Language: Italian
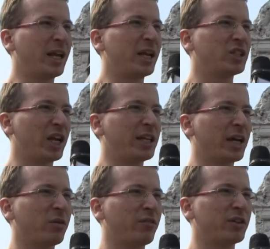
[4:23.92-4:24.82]
dalle
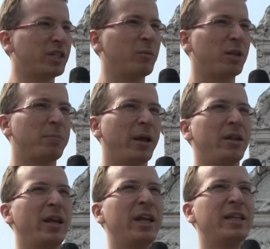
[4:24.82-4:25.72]
scelte che noi facciamo,
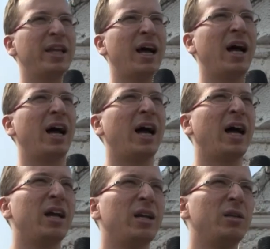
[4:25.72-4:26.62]
dipende
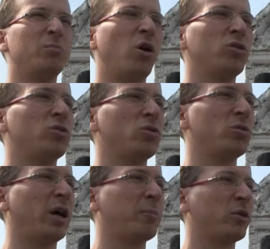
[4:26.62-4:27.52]
dal modo con
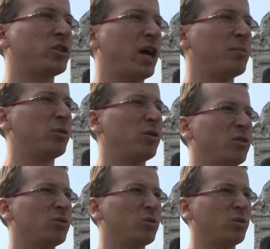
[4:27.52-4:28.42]
cui
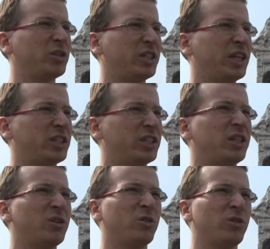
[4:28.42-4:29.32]
approcciamo con noi
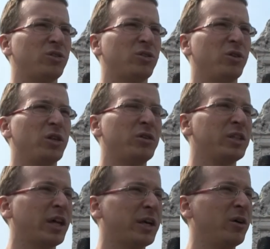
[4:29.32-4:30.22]
stessi, col nostro io
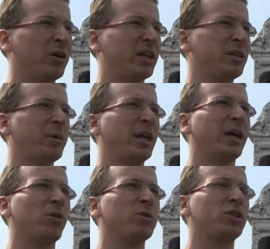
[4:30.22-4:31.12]
interiore, dipende
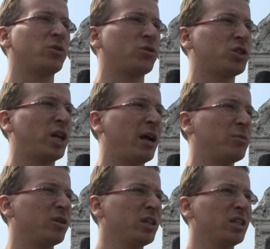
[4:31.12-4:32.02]
da come ci
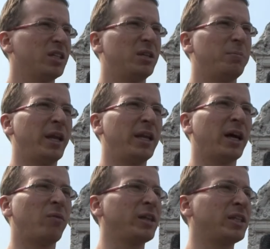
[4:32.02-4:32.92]
conosciamo, dipende
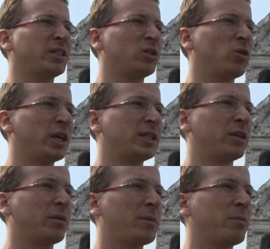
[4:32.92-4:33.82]
da quanta
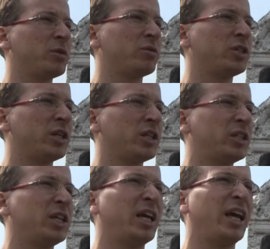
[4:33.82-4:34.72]
sicurezza noi abbiamo in noi
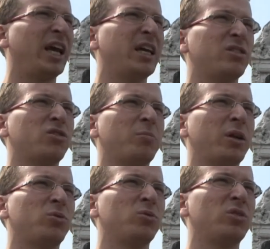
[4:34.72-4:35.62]
stessi e
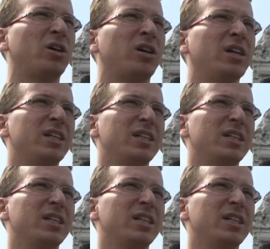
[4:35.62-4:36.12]
soprattutto